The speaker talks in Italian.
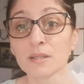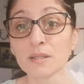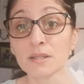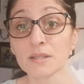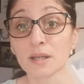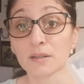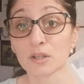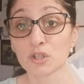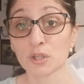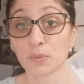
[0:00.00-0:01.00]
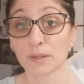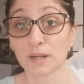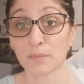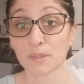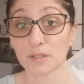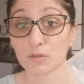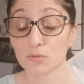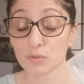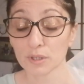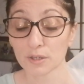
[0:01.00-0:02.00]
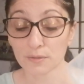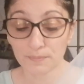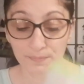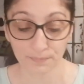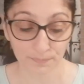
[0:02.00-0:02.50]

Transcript: 65 grammi di zucchero